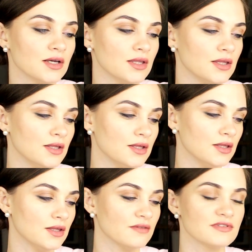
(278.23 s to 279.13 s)
И
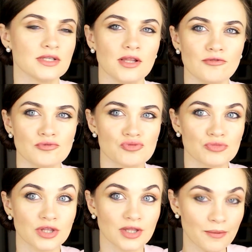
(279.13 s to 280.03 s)
я взяла, в
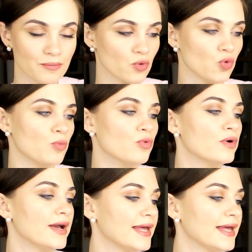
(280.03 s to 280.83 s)
общем-то, на пробу.